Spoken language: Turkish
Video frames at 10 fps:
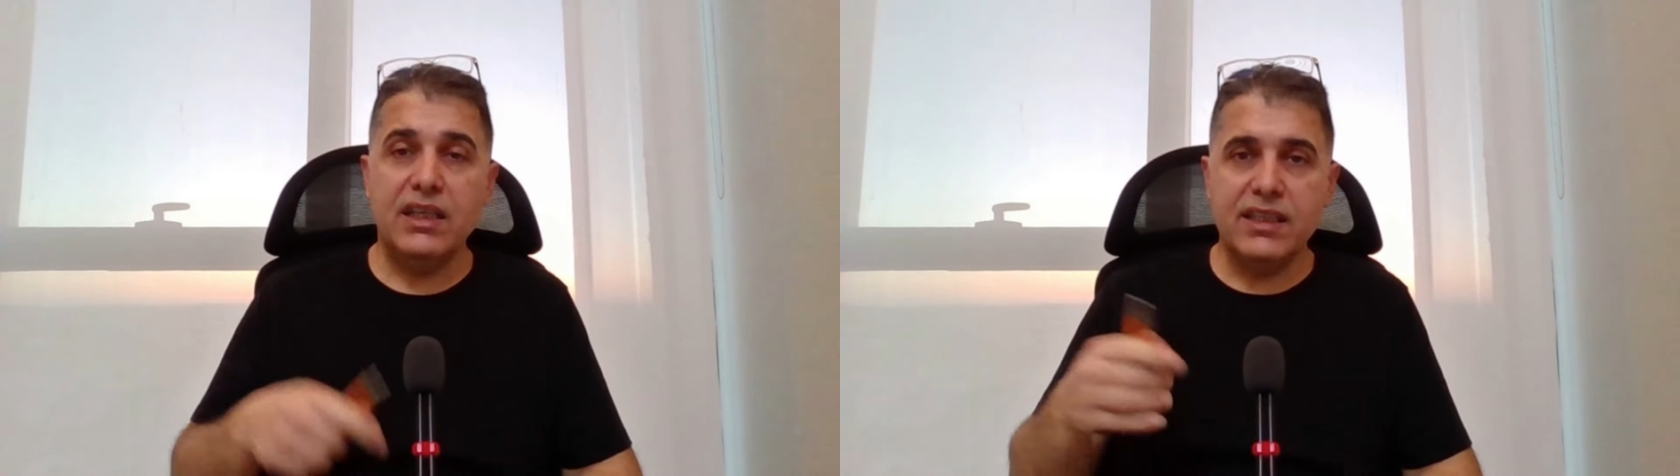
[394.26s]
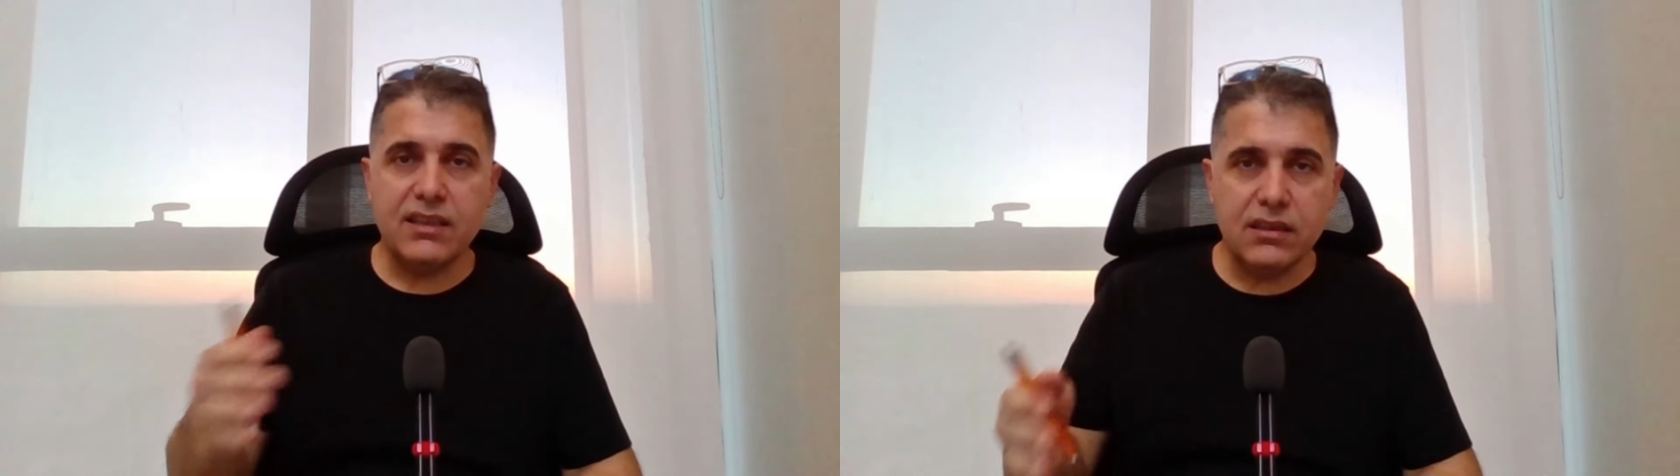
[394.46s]

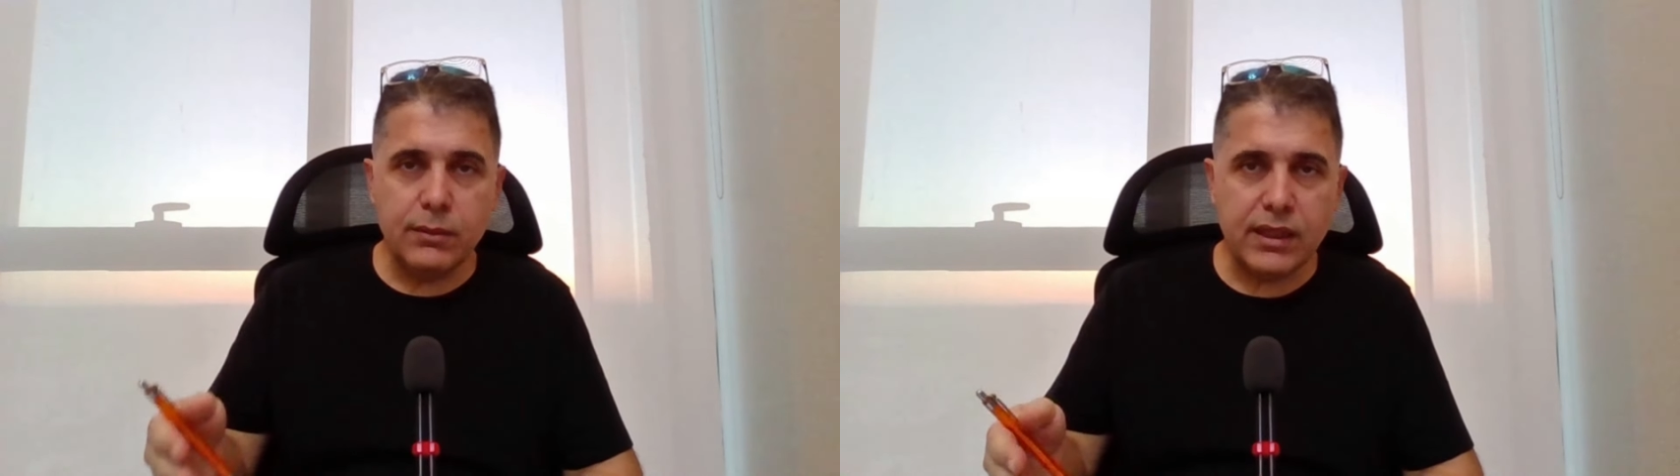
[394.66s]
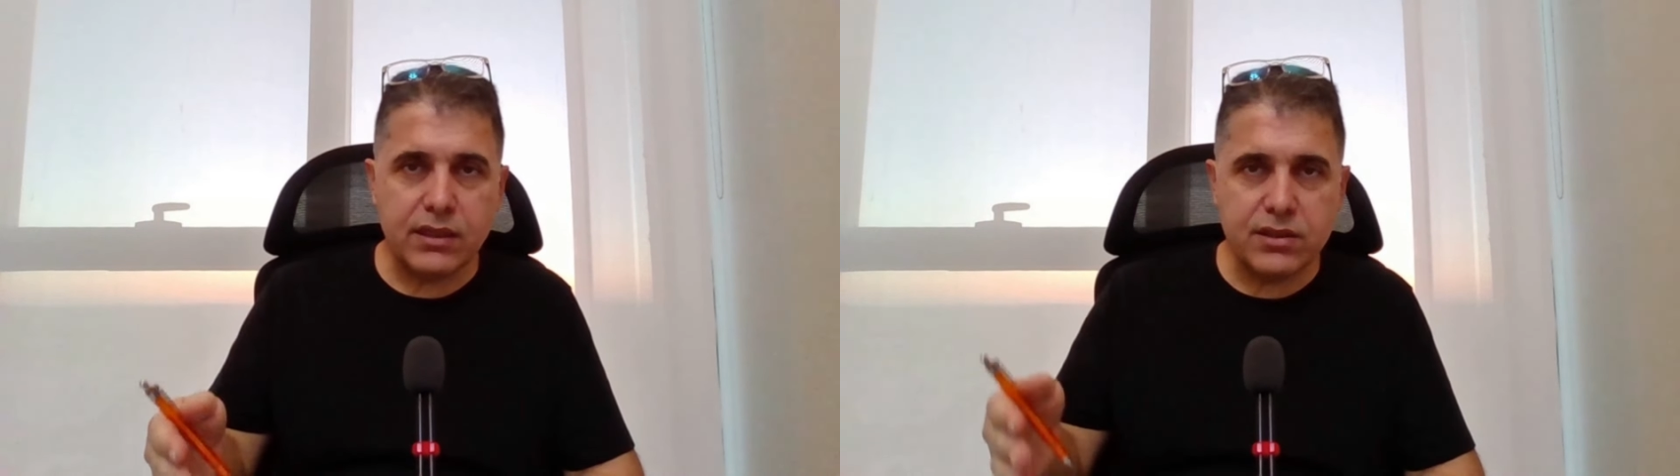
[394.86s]

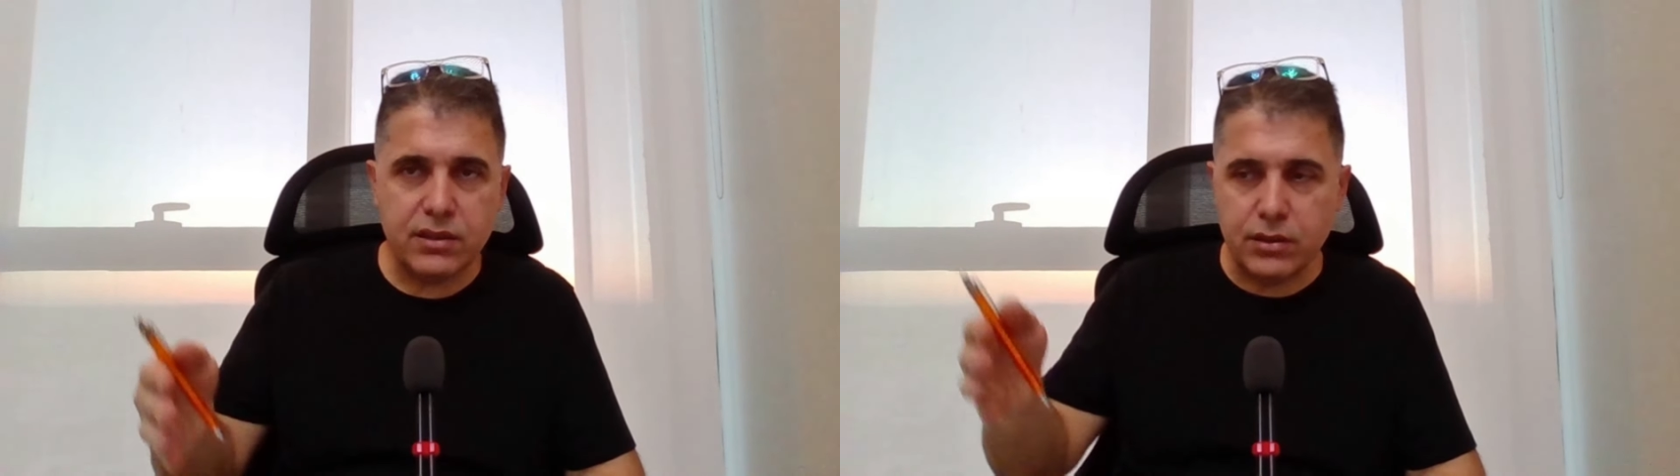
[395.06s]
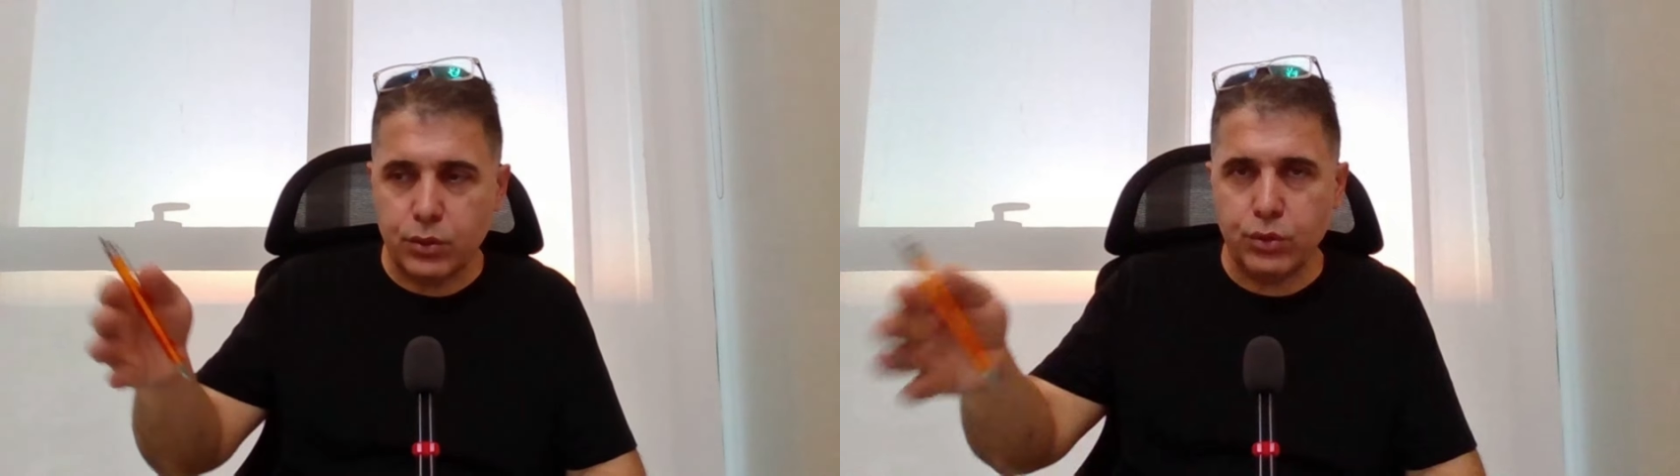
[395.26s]
Yatırım
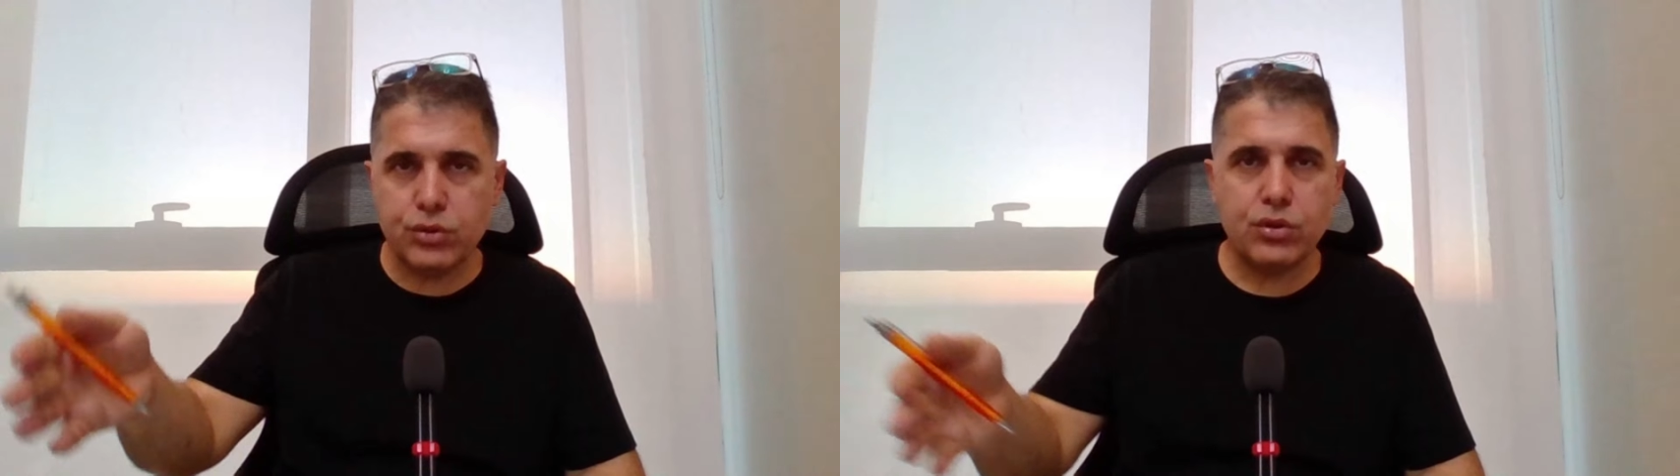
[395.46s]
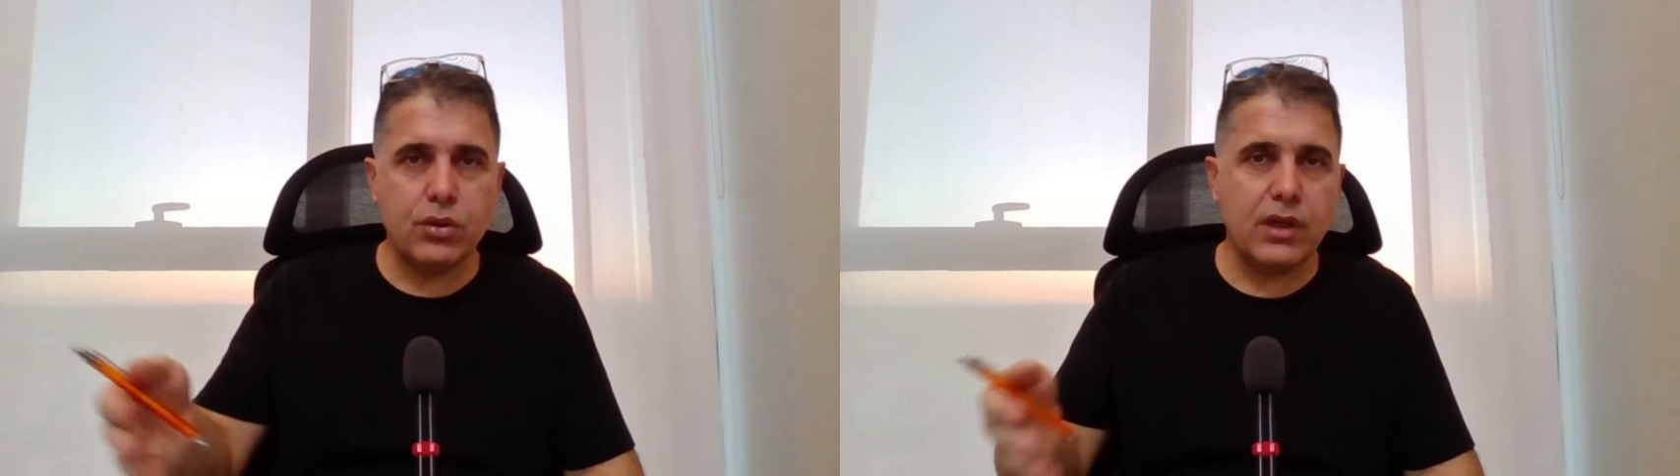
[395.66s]
aracı
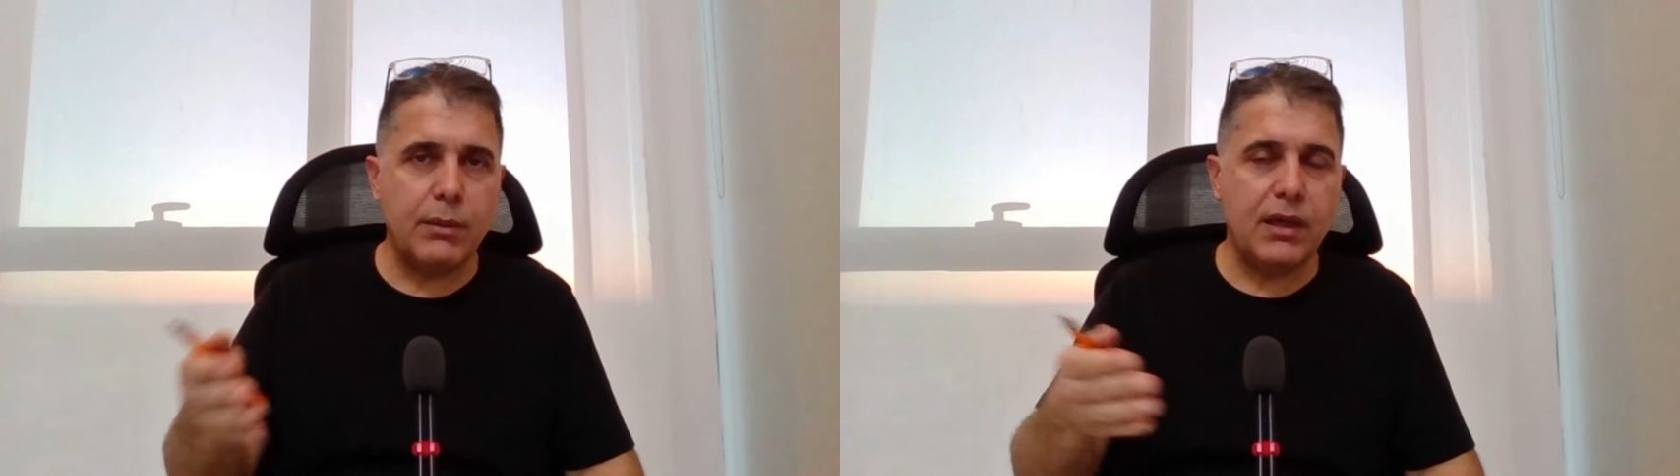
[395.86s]
3 kilogram